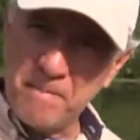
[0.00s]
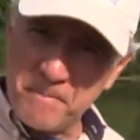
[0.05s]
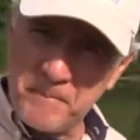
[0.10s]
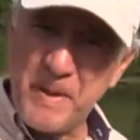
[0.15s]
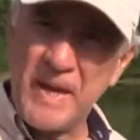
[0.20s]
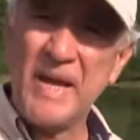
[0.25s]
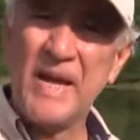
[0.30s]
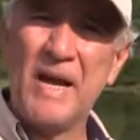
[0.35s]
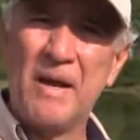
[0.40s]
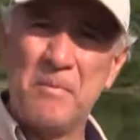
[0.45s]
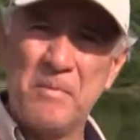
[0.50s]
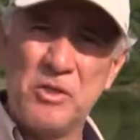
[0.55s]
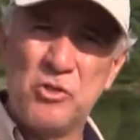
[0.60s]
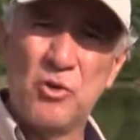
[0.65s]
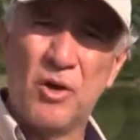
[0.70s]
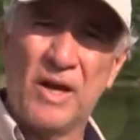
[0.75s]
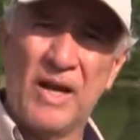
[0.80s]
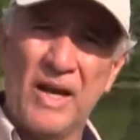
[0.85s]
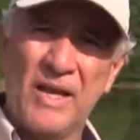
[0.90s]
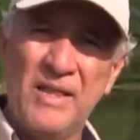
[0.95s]
venga a
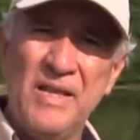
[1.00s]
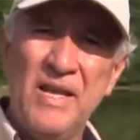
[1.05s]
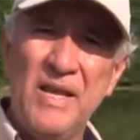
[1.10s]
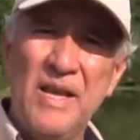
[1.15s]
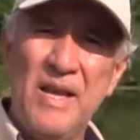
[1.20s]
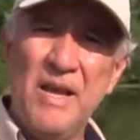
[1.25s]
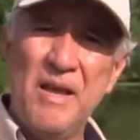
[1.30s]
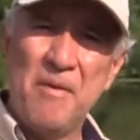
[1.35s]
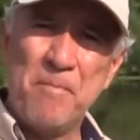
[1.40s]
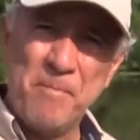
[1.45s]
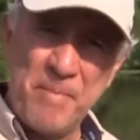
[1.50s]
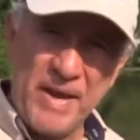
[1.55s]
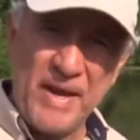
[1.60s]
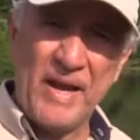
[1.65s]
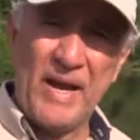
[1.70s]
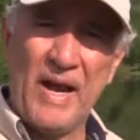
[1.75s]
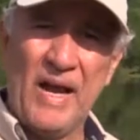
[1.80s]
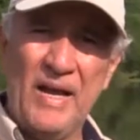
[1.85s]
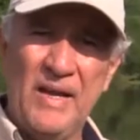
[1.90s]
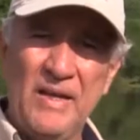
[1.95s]
Michoacán,
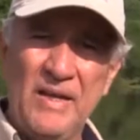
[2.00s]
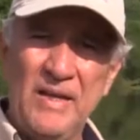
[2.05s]
venga